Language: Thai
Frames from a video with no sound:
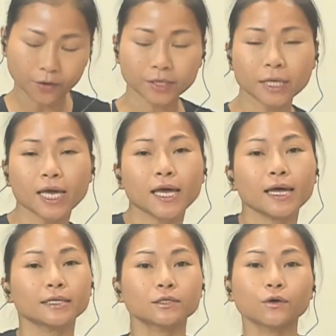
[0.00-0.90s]
เค
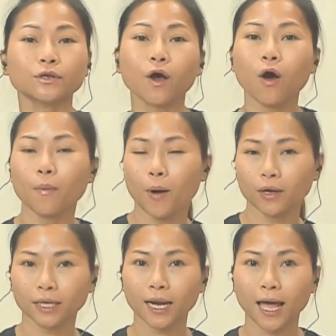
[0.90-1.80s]
ต้นคอผ่อน
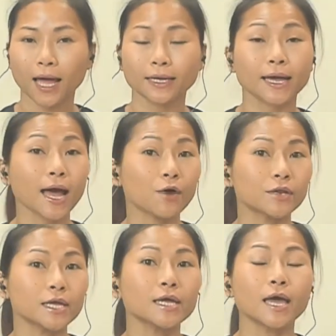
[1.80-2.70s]
คลายคราว
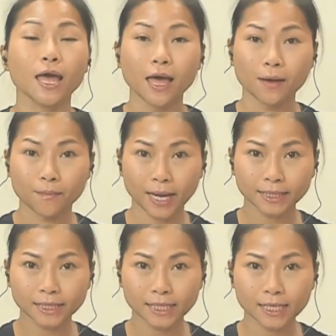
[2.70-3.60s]
นี้มา
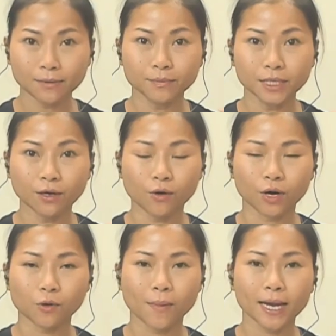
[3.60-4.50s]
ที่มือของ
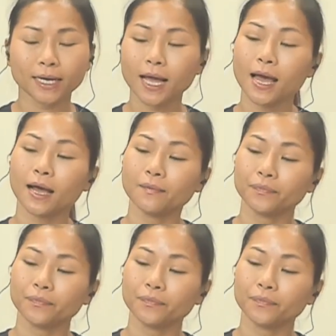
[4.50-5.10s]
เราบ้างนะคะ